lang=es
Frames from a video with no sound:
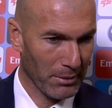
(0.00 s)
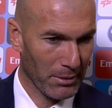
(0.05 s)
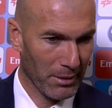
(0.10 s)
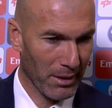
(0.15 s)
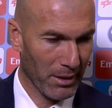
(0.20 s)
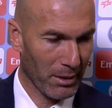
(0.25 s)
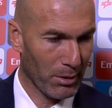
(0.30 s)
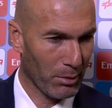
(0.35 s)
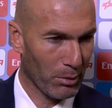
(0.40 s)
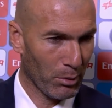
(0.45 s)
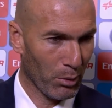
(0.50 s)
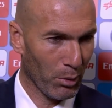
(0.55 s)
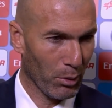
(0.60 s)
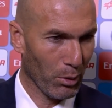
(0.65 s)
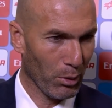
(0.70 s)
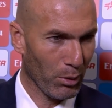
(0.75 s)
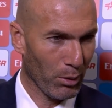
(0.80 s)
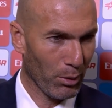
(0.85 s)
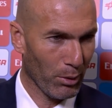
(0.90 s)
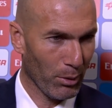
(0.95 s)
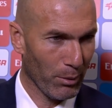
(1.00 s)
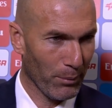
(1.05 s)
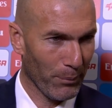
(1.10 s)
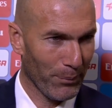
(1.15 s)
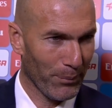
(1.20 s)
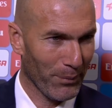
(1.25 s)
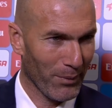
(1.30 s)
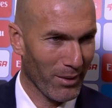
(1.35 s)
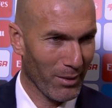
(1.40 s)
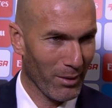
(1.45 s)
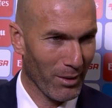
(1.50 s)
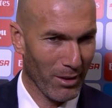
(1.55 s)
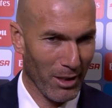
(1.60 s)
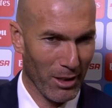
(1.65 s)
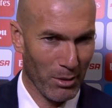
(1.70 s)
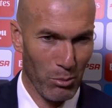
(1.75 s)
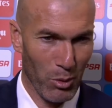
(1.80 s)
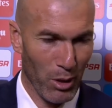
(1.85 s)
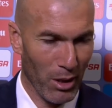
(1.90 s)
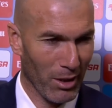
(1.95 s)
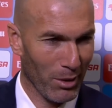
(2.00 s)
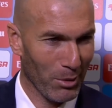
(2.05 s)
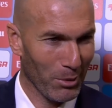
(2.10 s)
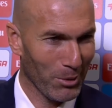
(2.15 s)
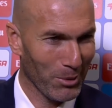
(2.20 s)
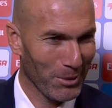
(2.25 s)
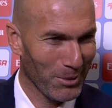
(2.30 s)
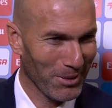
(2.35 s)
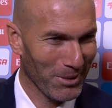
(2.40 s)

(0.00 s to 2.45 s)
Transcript: es todo es muy largo.